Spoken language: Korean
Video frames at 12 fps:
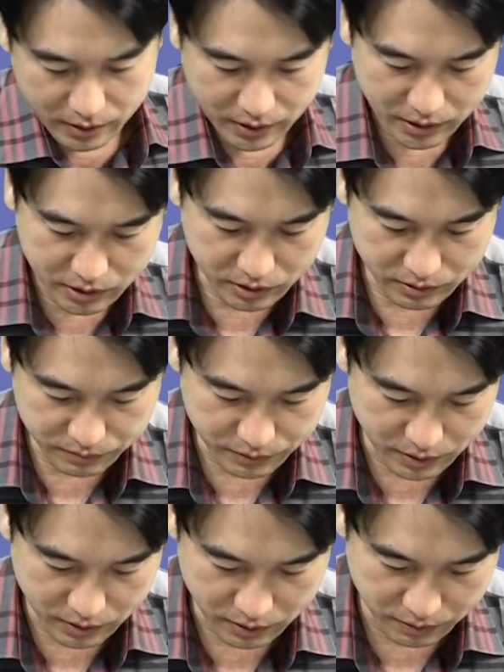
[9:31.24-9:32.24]
이 지금
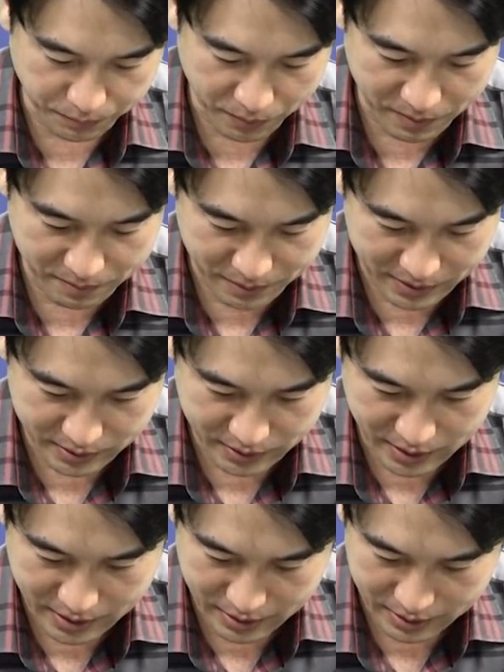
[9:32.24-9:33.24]
어, 법안
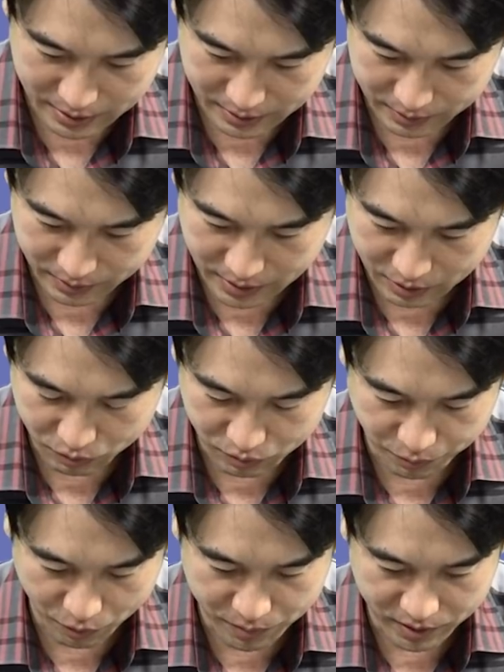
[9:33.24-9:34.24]
발의된
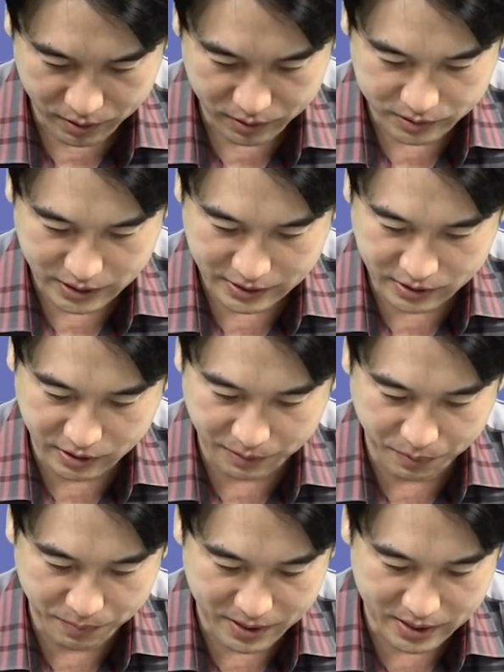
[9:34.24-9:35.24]
내용을 보면 자 이렇게
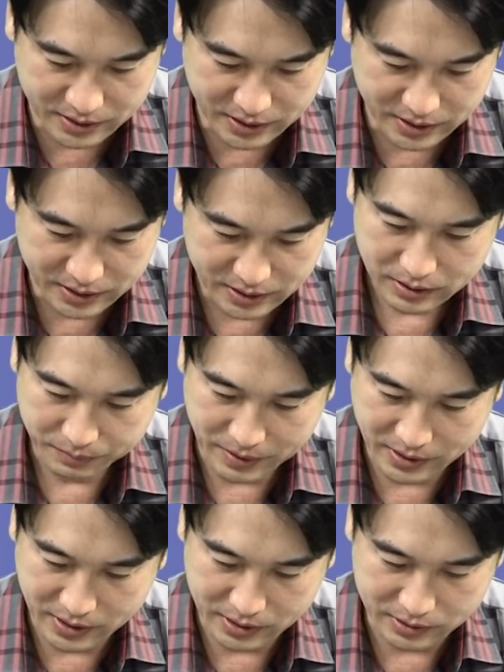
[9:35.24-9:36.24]
법안이 발의가